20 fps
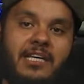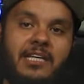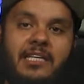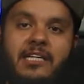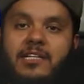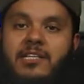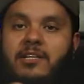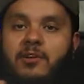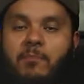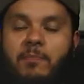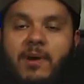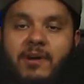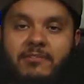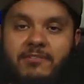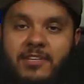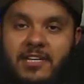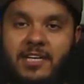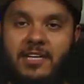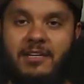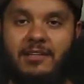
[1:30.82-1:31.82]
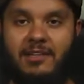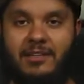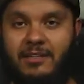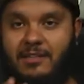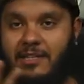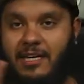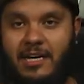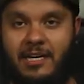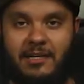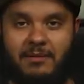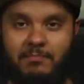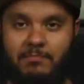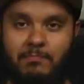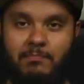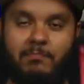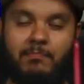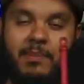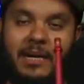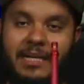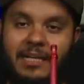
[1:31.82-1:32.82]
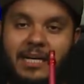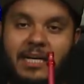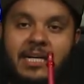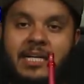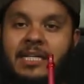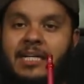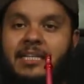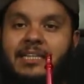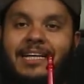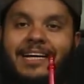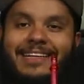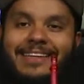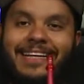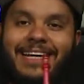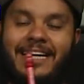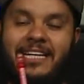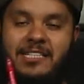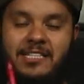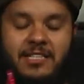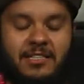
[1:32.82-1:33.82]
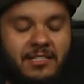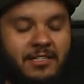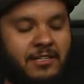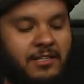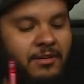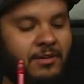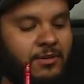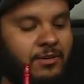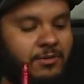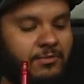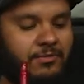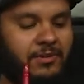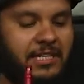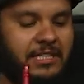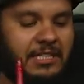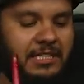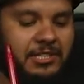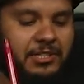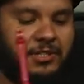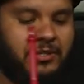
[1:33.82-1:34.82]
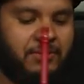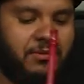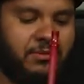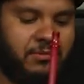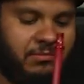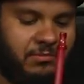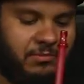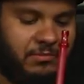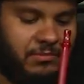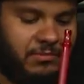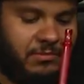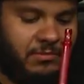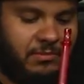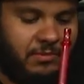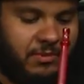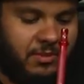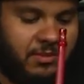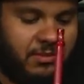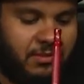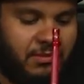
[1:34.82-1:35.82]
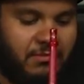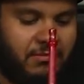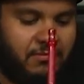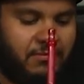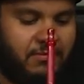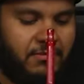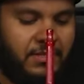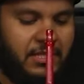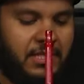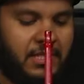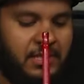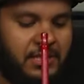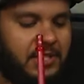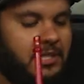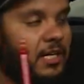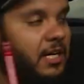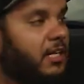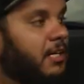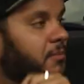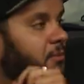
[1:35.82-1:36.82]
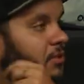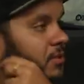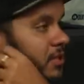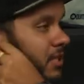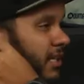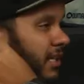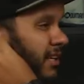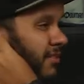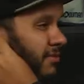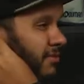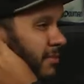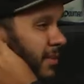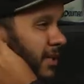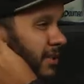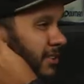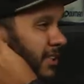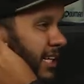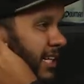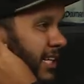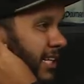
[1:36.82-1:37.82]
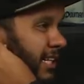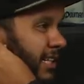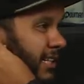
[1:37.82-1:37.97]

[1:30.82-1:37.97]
aqui, deu para ver, tá bacana, tá densa. Faz acho que uns 20, 30 minutos que a gente tá fumando já, né,